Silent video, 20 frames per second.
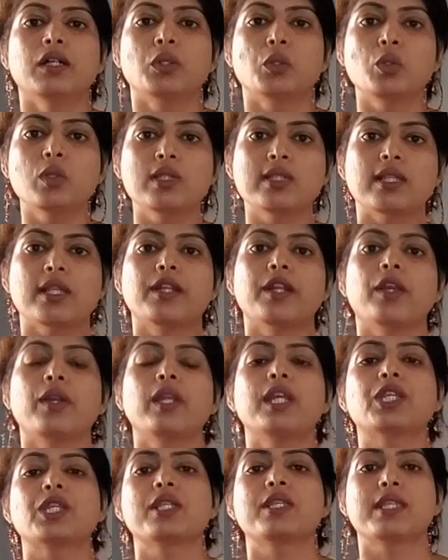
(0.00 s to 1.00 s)
రూల్స్ అండ్
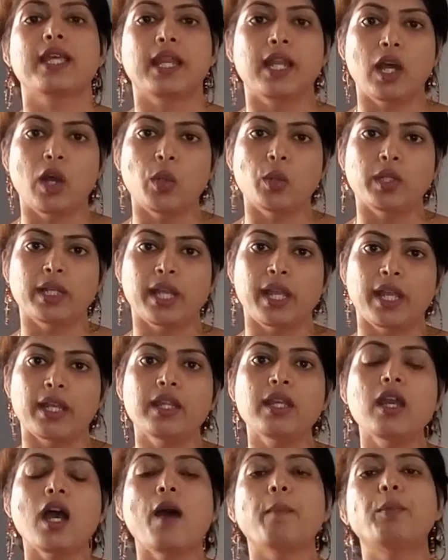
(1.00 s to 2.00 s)
రెగ్యులేషన్స్ ఎలా
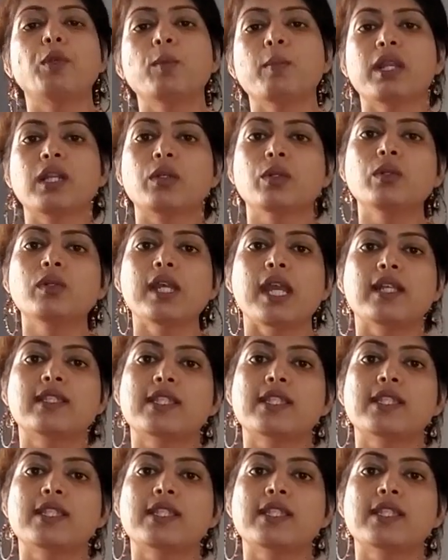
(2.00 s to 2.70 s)
ఉంటాయని అప్పుడు మనకు